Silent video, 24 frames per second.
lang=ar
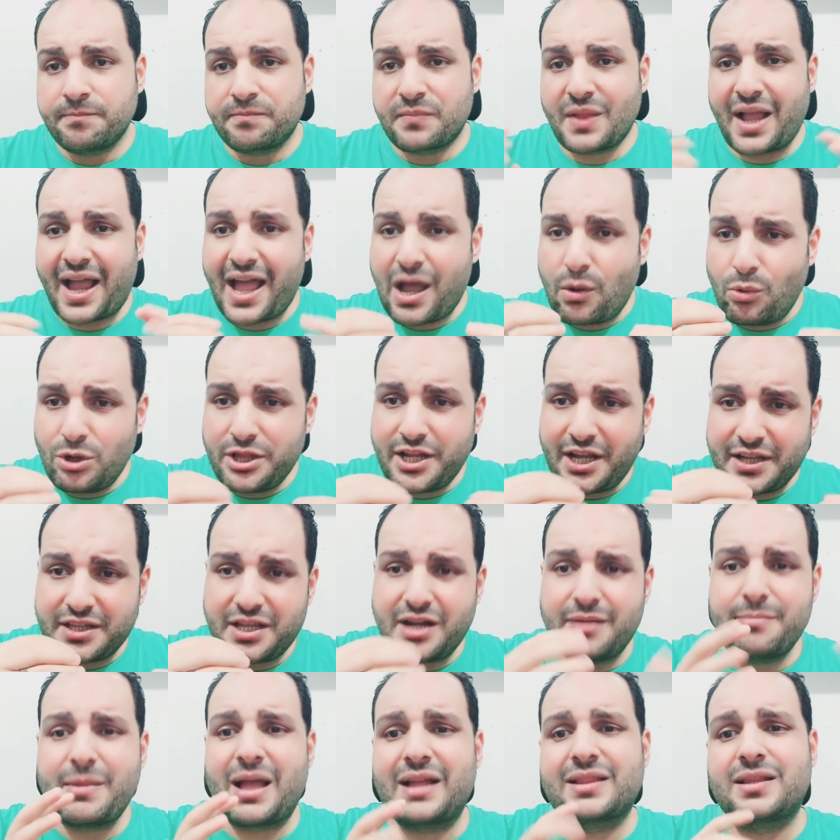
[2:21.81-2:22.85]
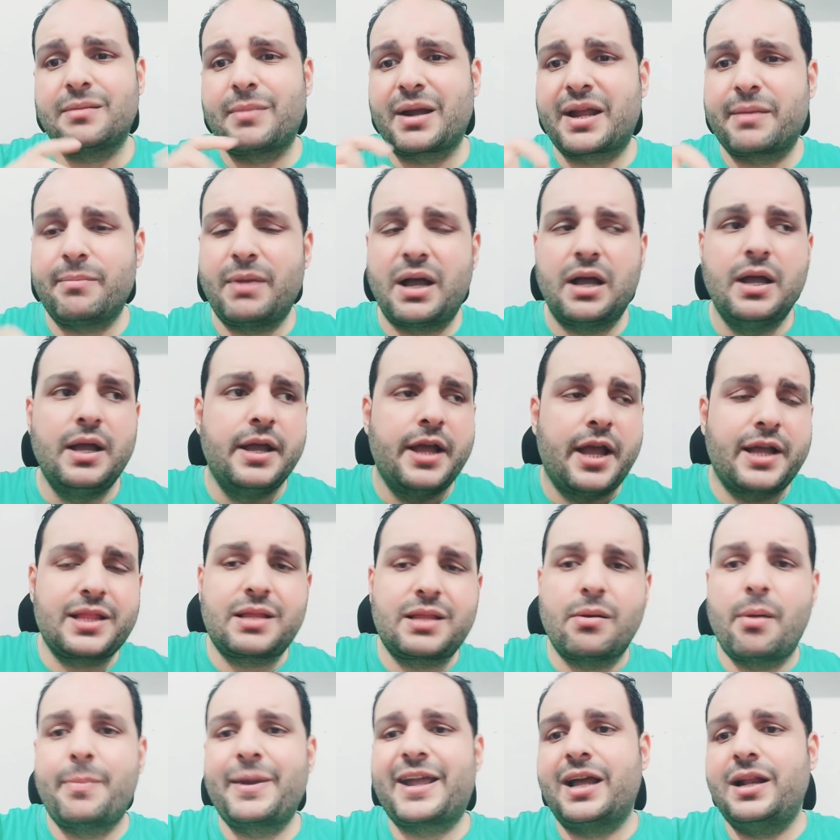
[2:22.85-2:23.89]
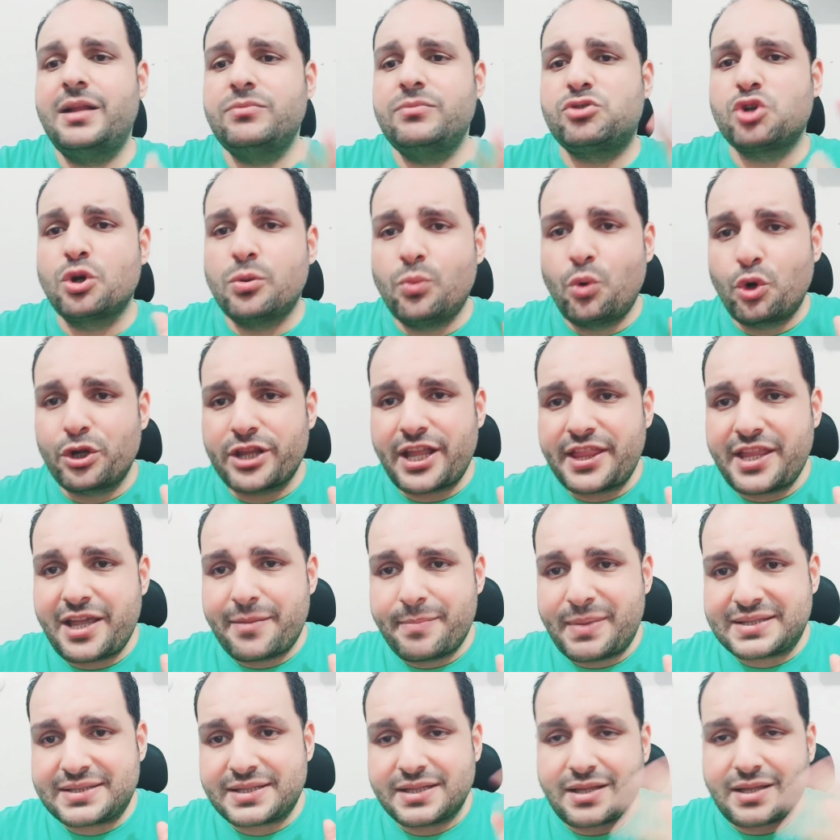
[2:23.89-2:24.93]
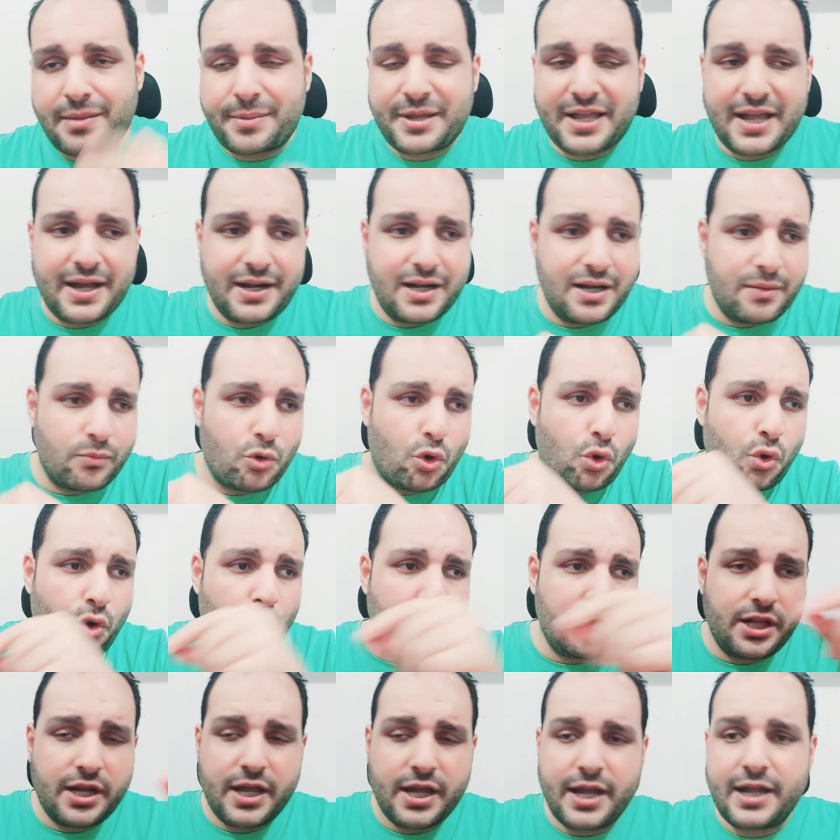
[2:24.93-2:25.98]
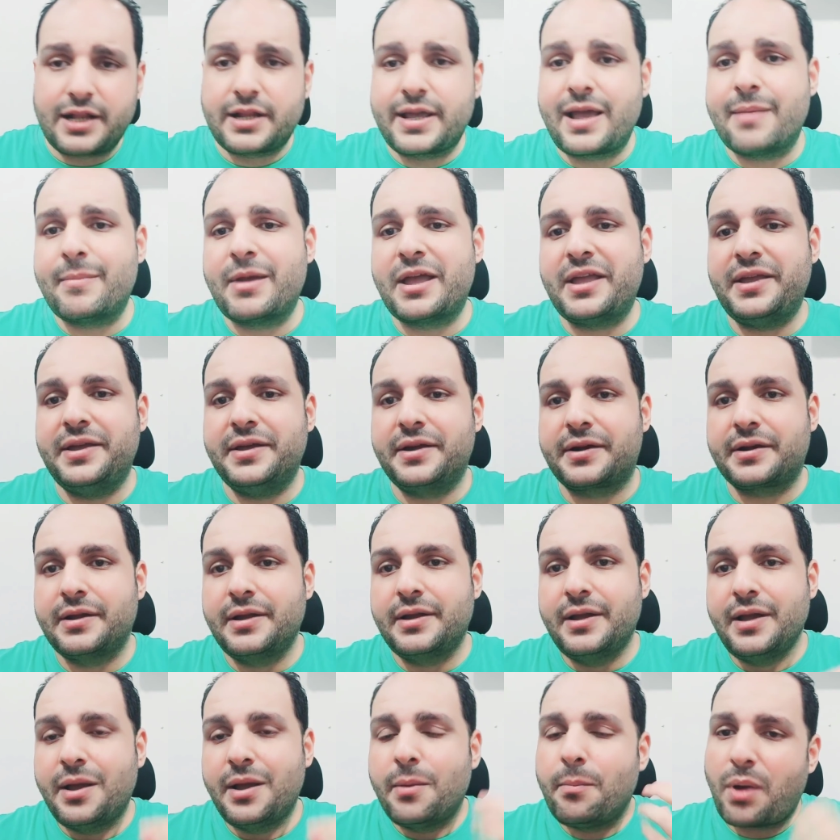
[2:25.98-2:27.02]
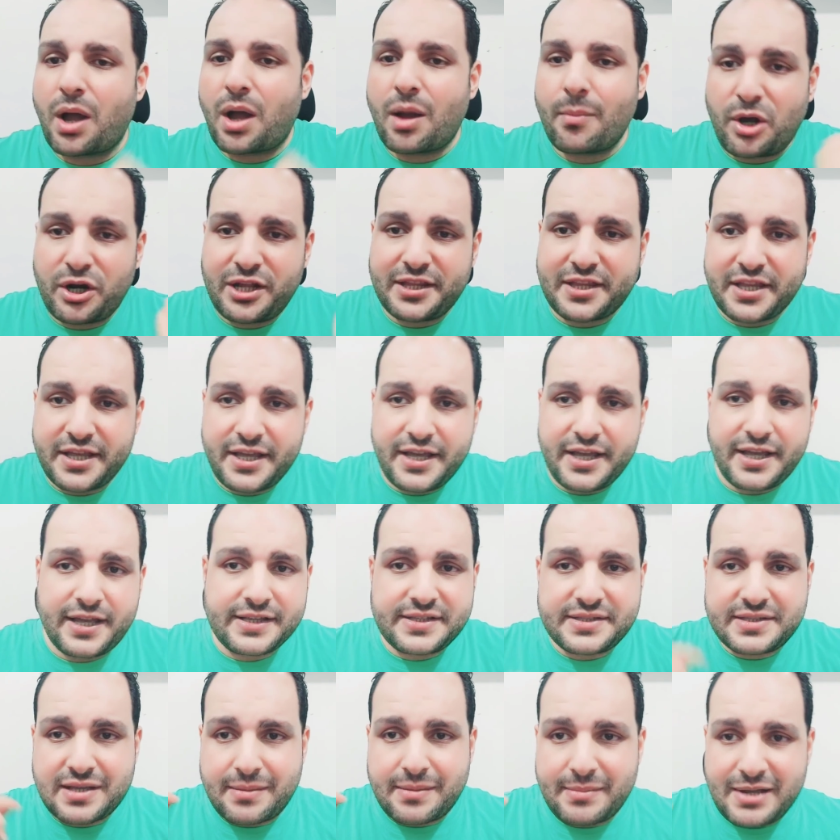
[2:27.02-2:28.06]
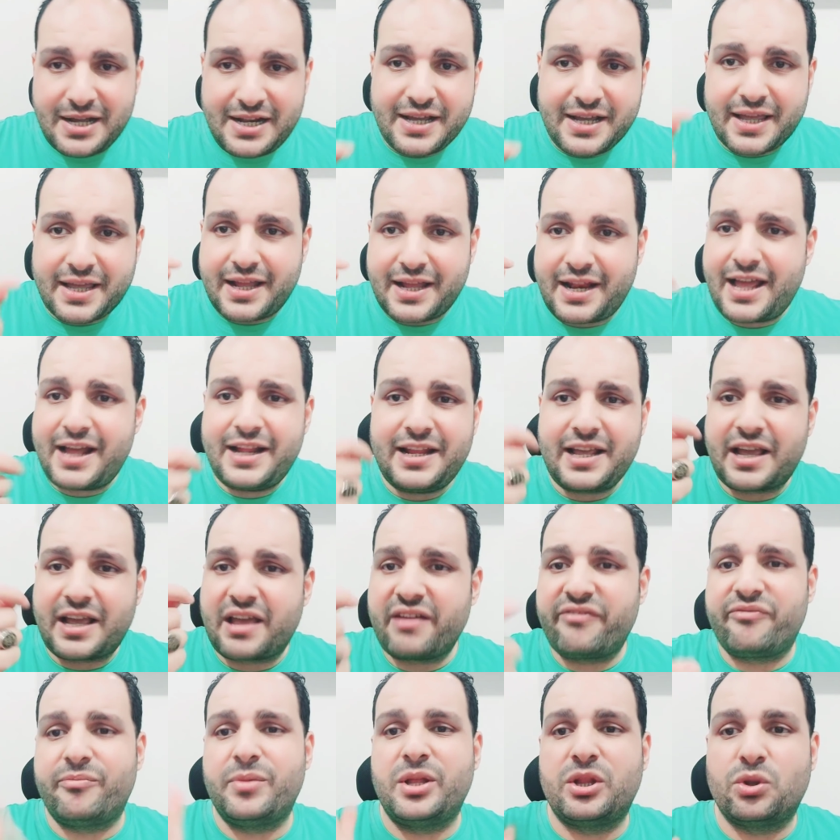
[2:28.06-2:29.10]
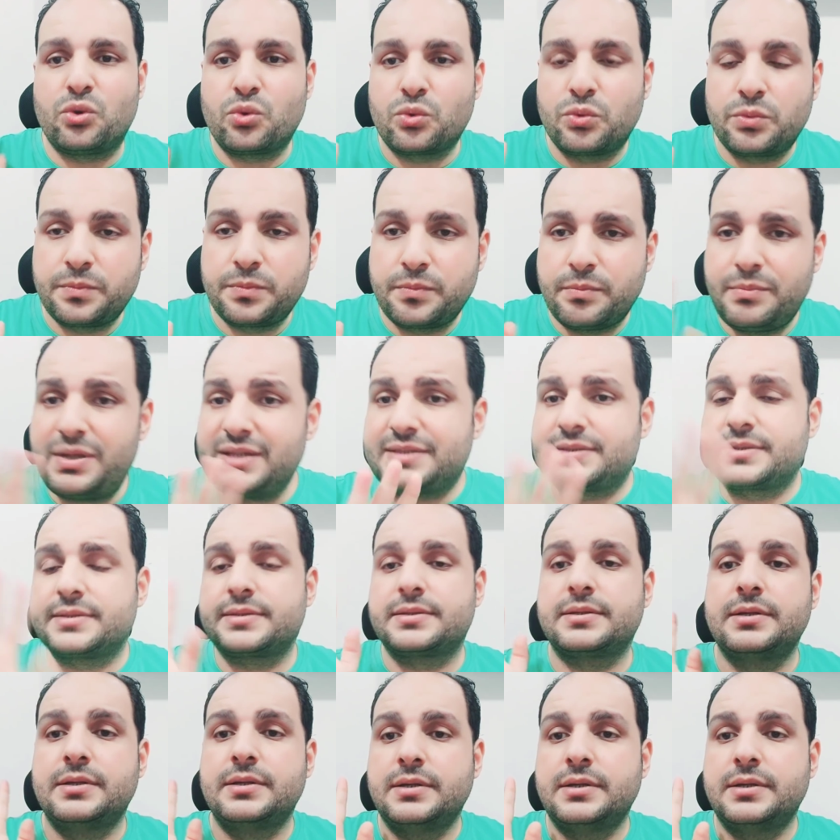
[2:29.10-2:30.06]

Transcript: نحاول نحترم يعني انت ما انت ما بتكلمش جمهور ناديك بس انت بتكلم كل الجماهير باماره ايه الزمالك الاهلي يخاف منه بس